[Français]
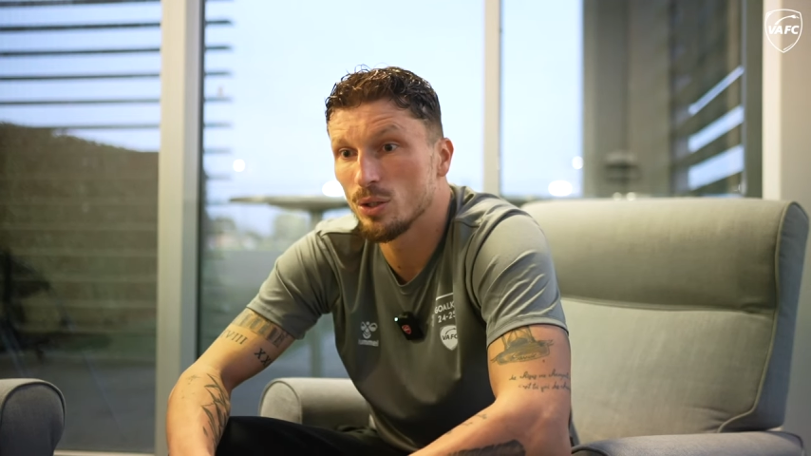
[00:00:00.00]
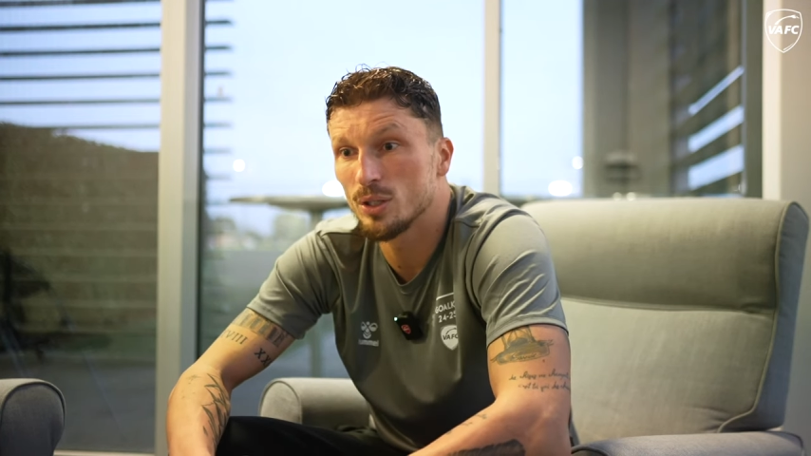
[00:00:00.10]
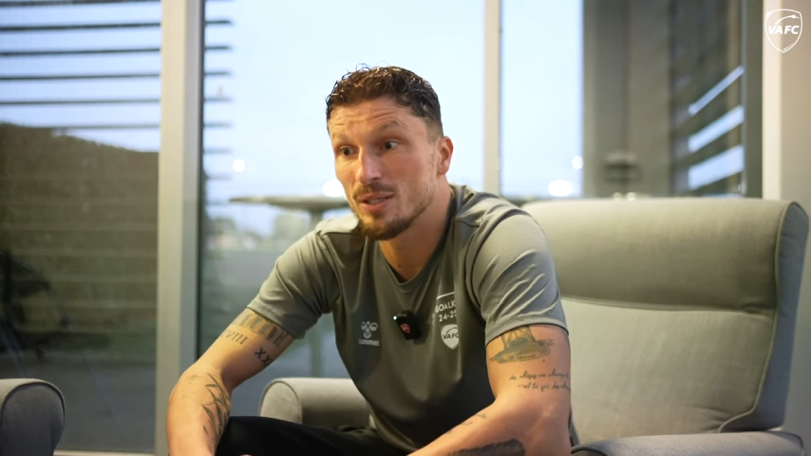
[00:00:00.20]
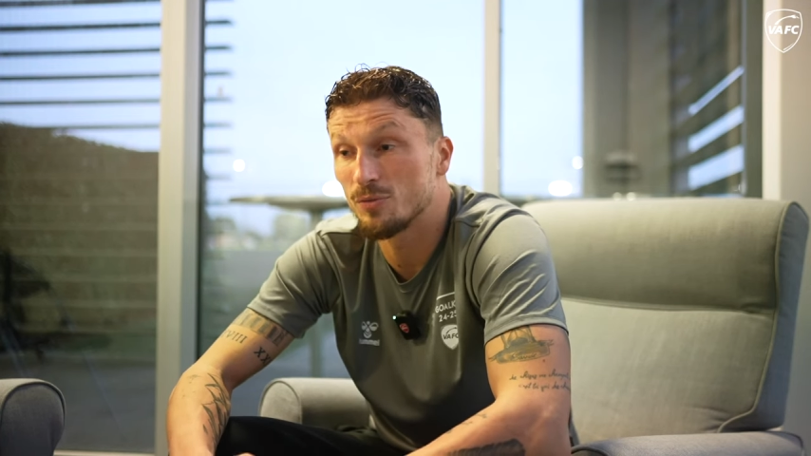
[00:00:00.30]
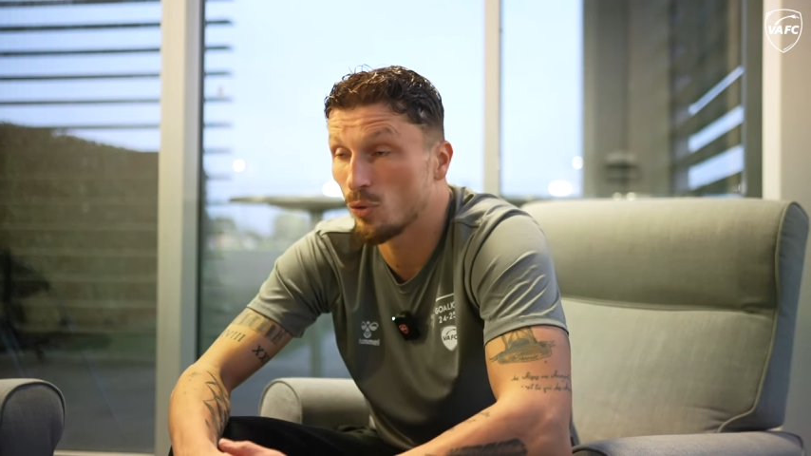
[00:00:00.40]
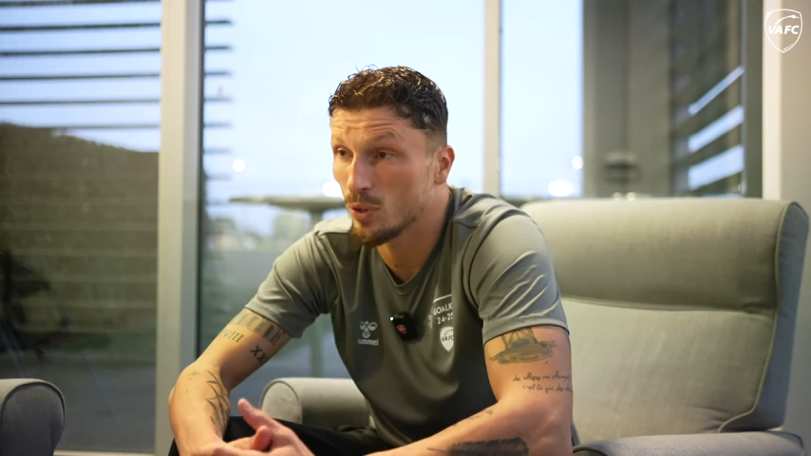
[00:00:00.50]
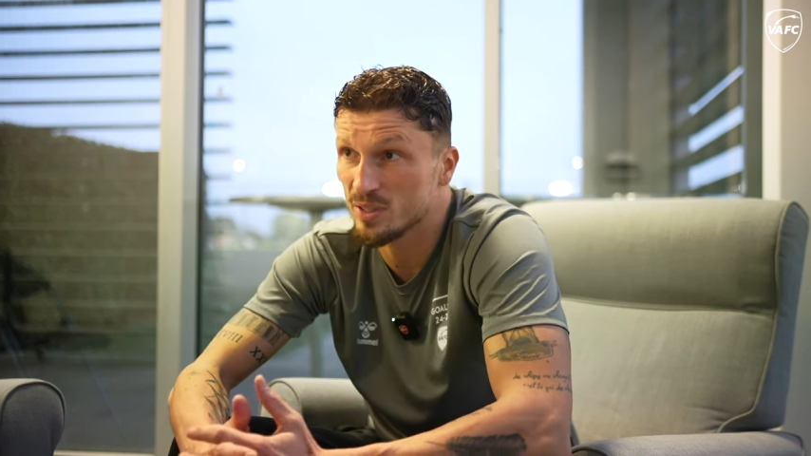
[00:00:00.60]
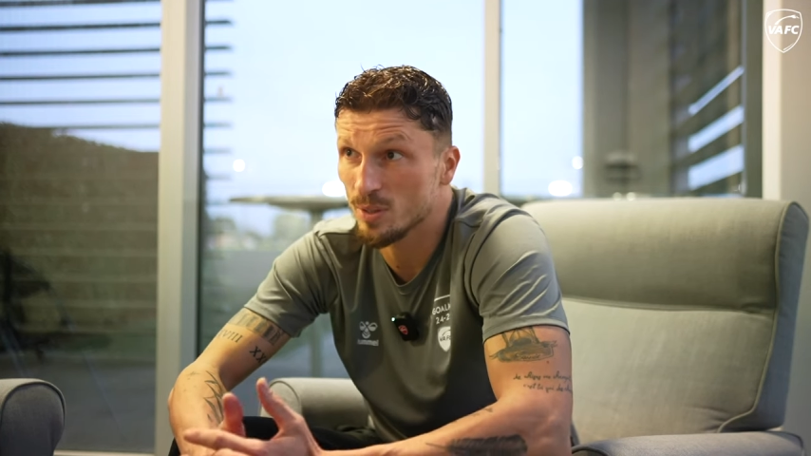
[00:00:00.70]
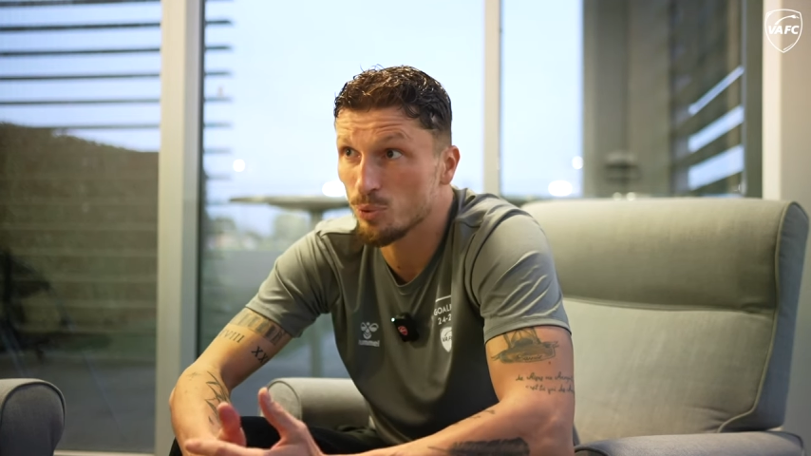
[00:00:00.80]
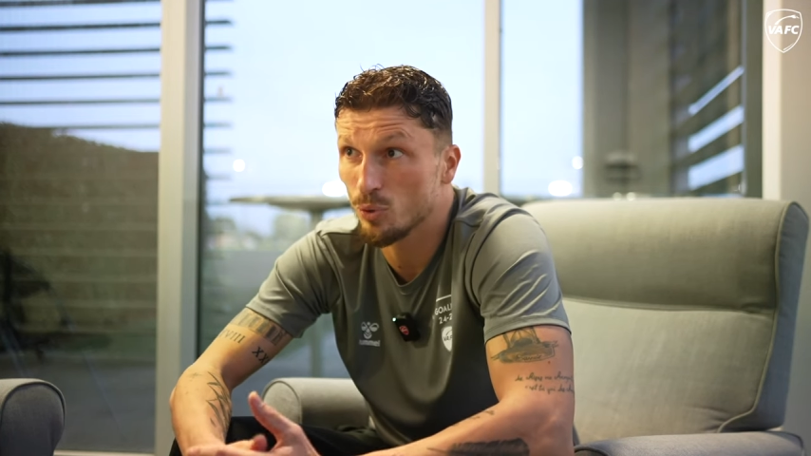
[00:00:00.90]
d'efforts
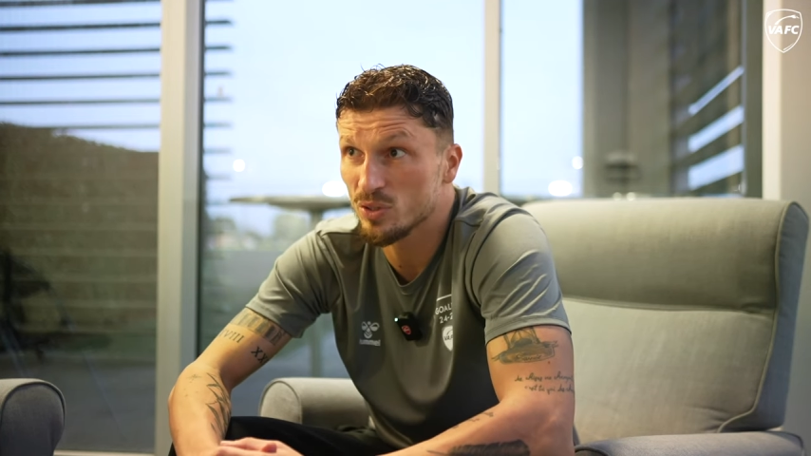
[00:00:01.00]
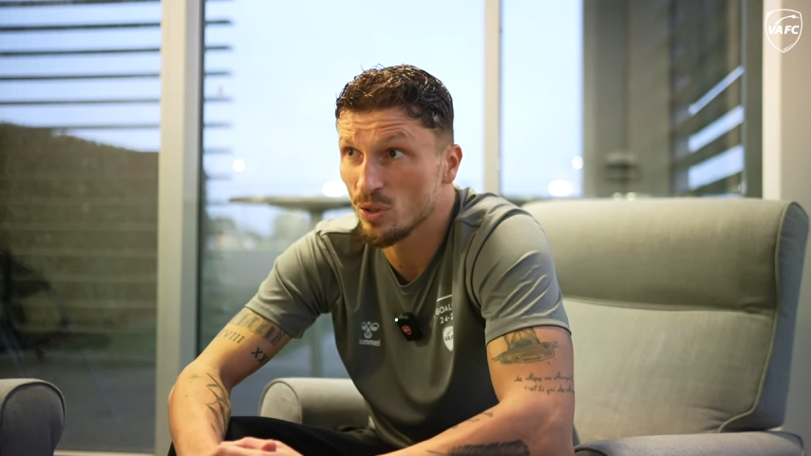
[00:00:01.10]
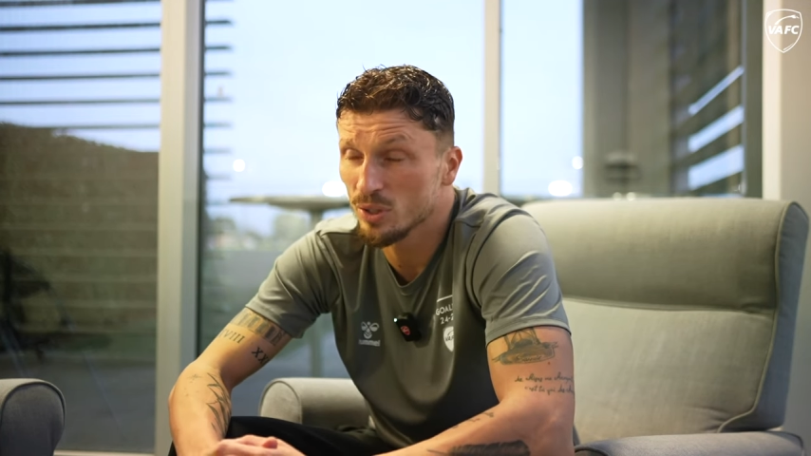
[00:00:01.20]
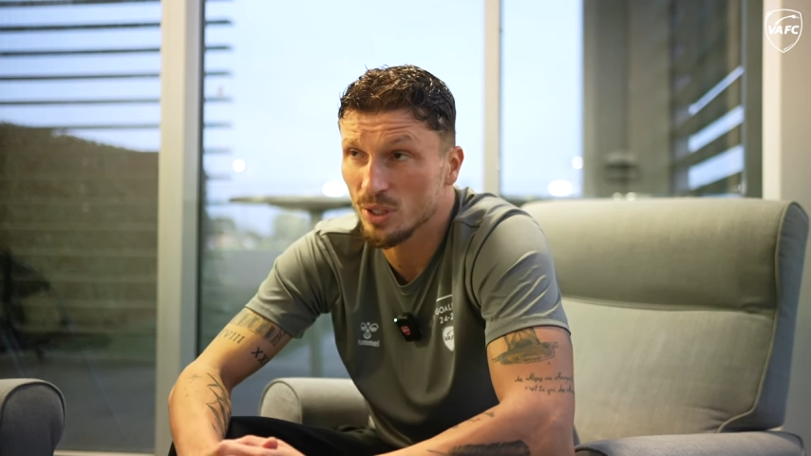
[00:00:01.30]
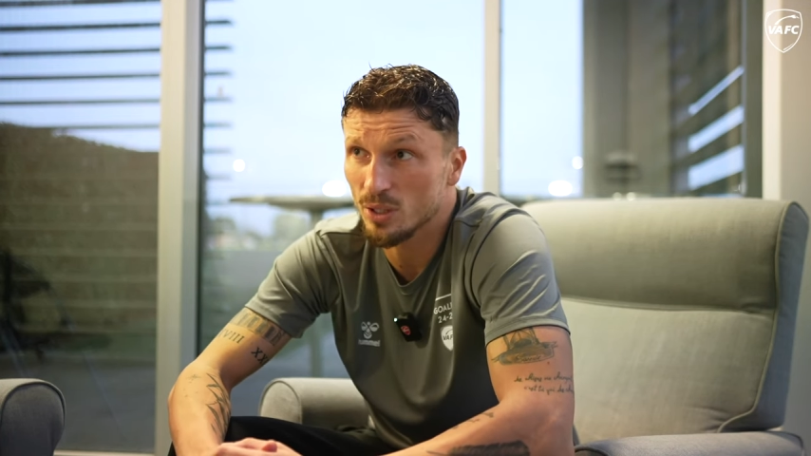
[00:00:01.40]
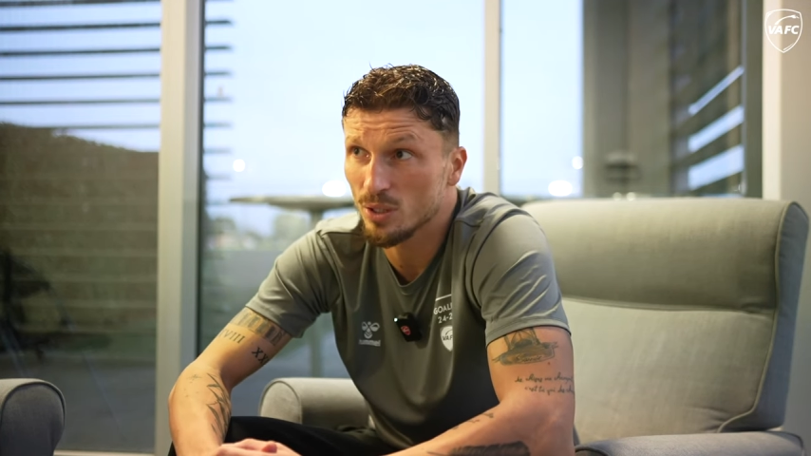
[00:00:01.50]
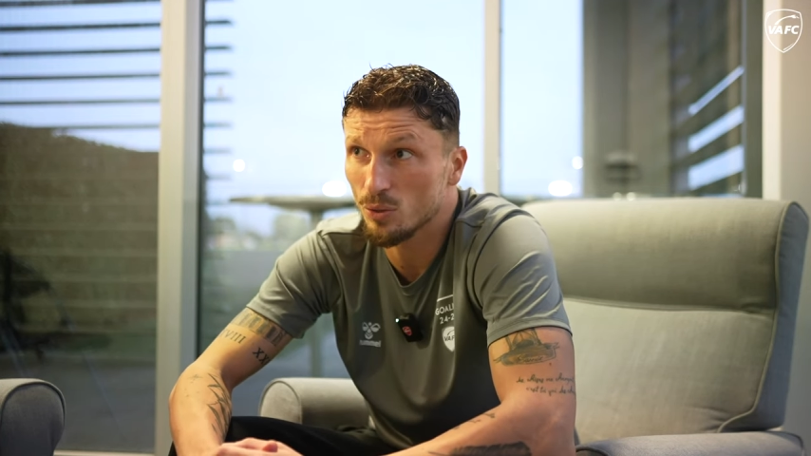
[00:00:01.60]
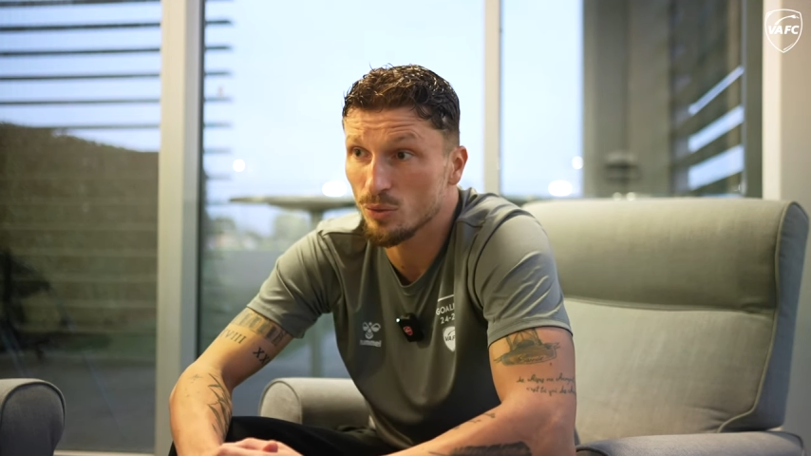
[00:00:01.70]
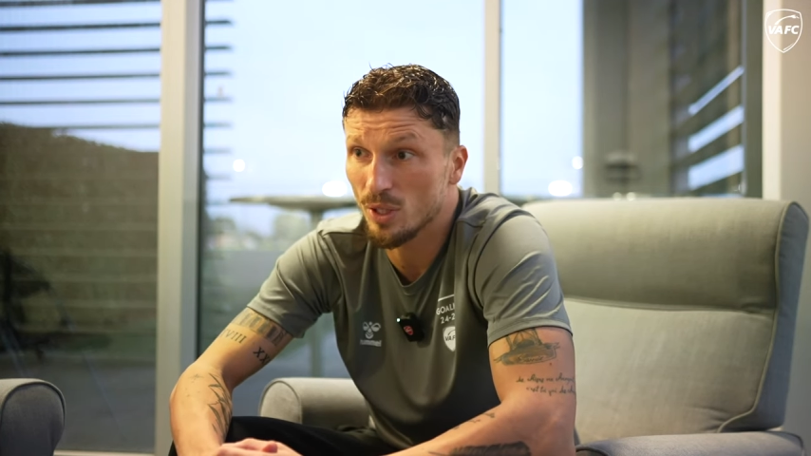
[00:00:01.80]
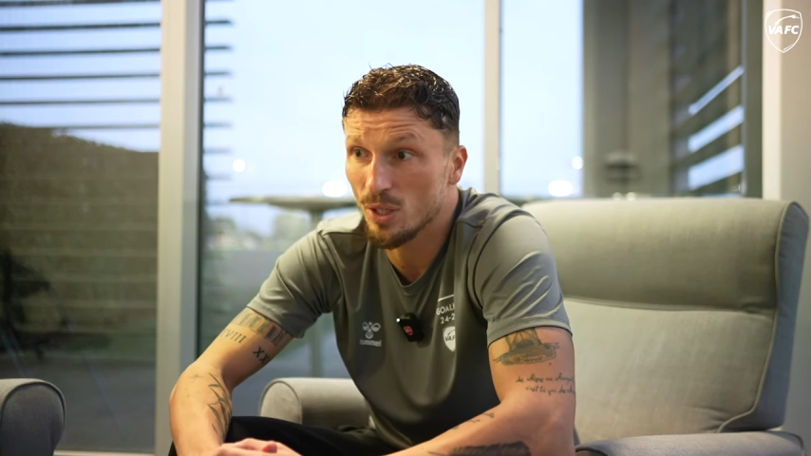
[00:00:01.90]
les uns pour les autres, et
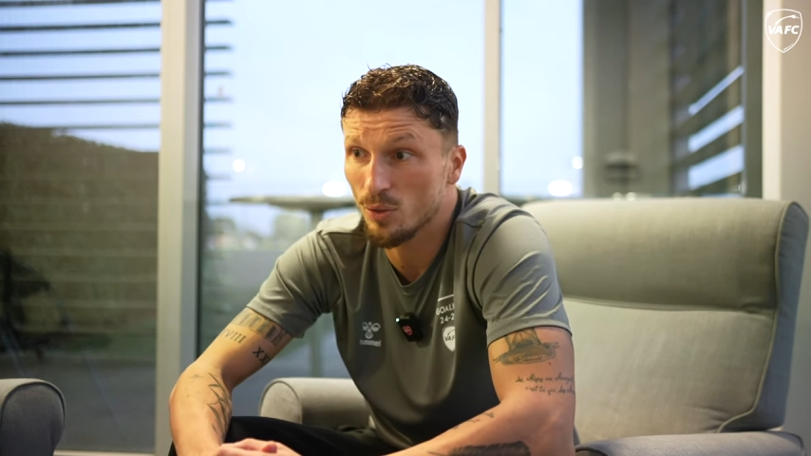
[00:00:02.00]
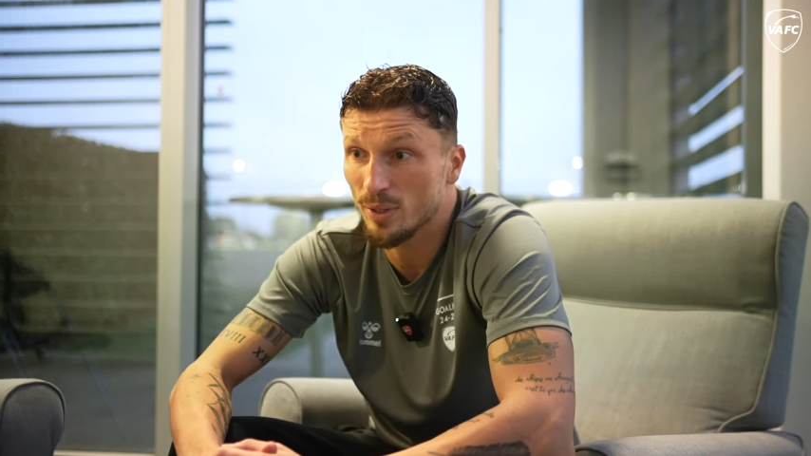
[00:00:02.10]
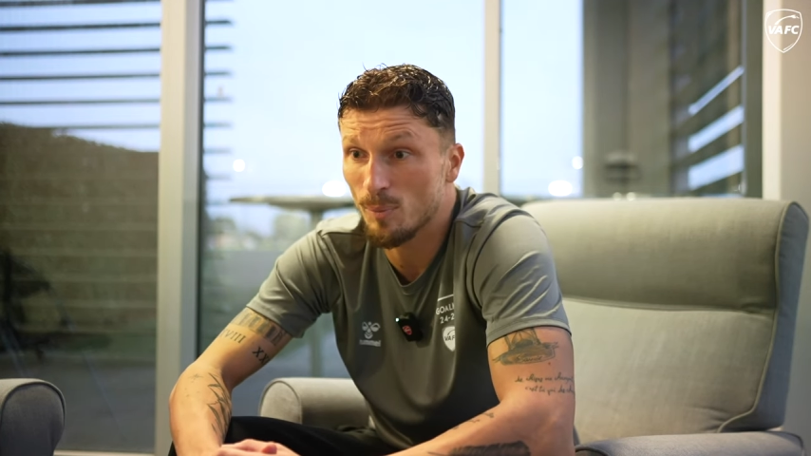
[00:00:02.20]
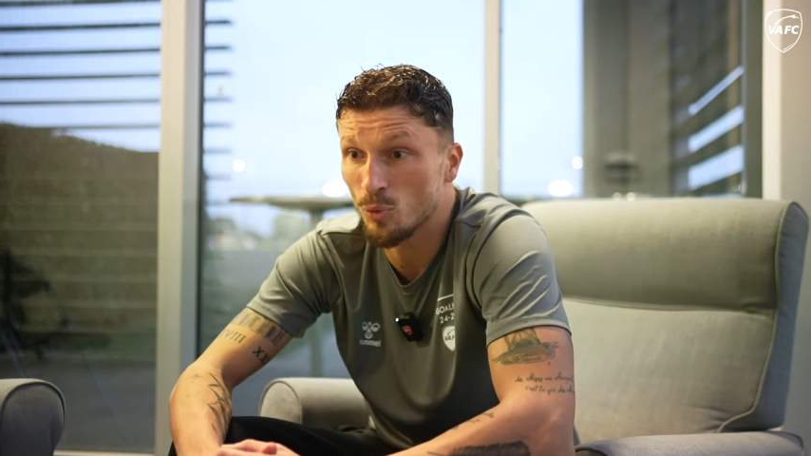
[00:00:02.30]
on a,